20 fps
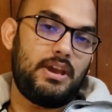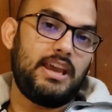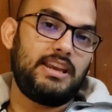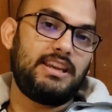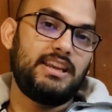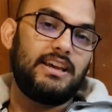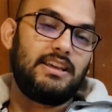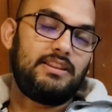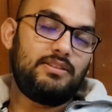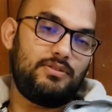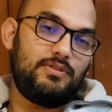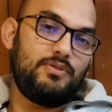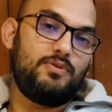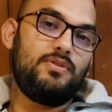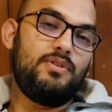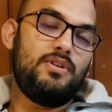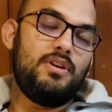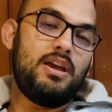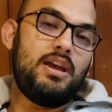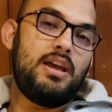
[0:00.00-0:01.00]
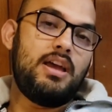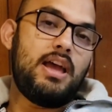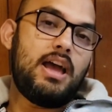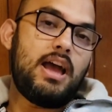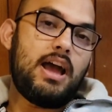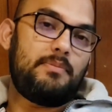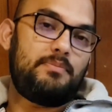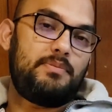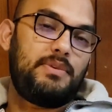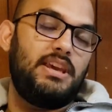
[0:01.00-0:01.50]
এটা কিন্তু
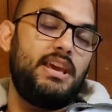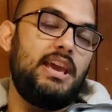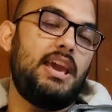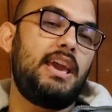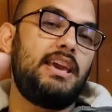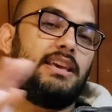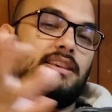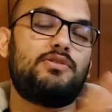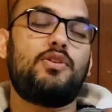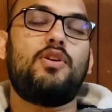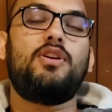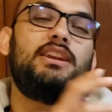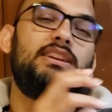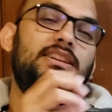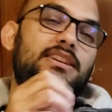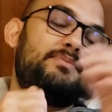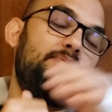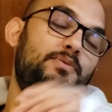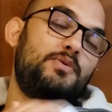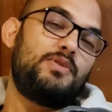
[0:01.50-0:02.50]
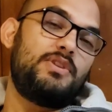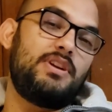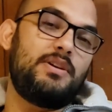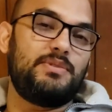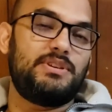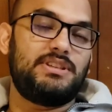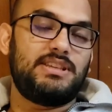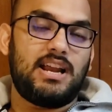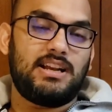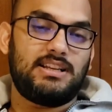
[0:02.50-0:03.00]
আপনি এই স্কলারশিপ
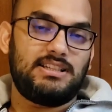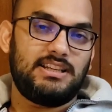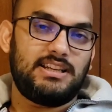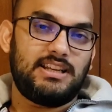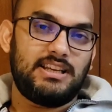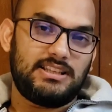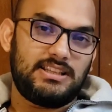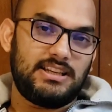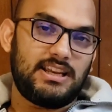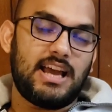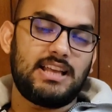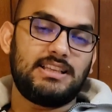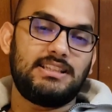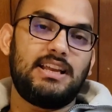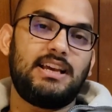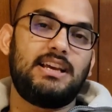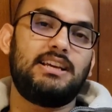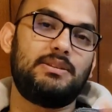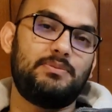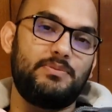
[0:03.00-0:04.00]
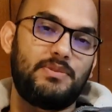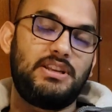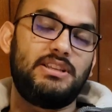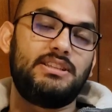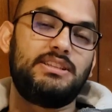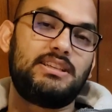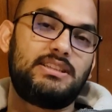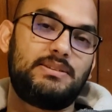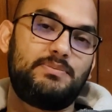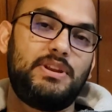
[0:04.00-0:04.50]
প্রোগ্রামে সার্চের ক্ষেত্রে কাজে লাগাতে পারেন
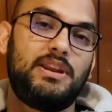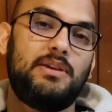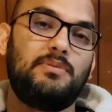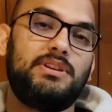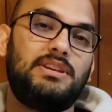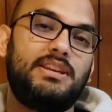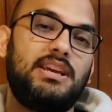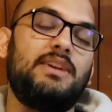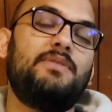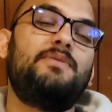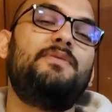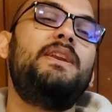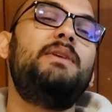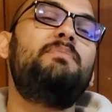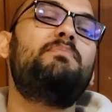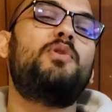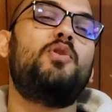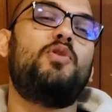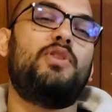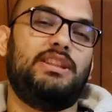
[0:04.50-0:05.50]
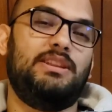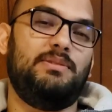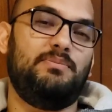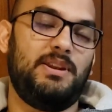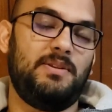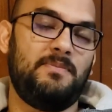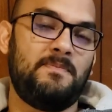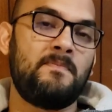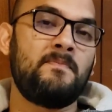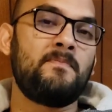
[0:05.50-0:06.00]
জাস্ট পিরামিডটাকে ফ্লিপ করে
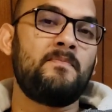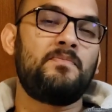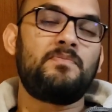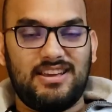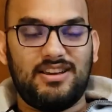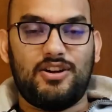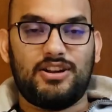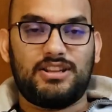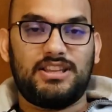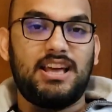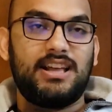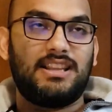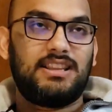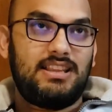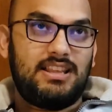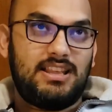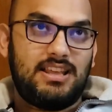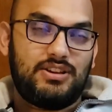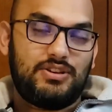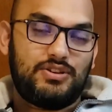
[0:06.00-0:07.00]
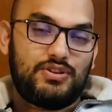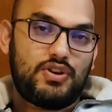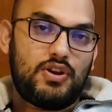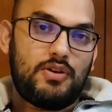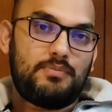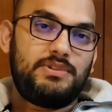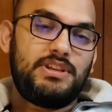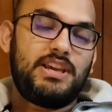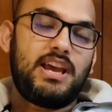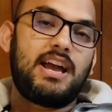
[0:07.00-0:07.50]
দিবেন অর্থাৎ
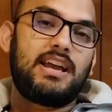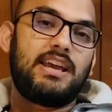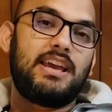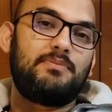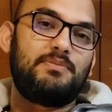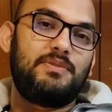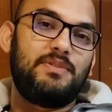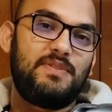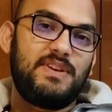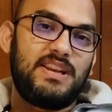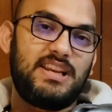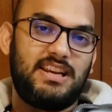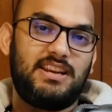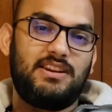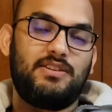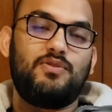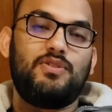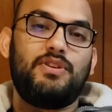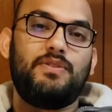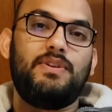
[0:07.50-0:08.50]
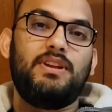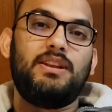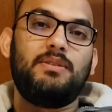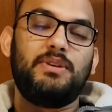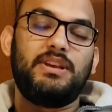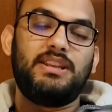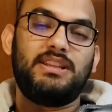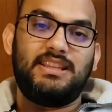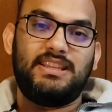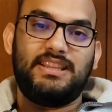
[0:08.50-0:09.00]
সবচেয়ে আগে আপনি ফিল্টার করে
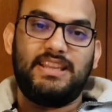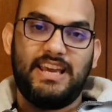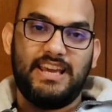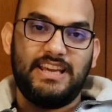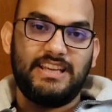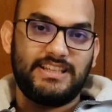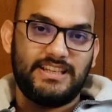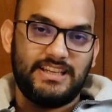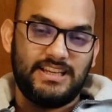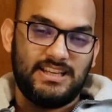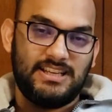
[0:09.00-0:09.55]
ফেলবেন দেশ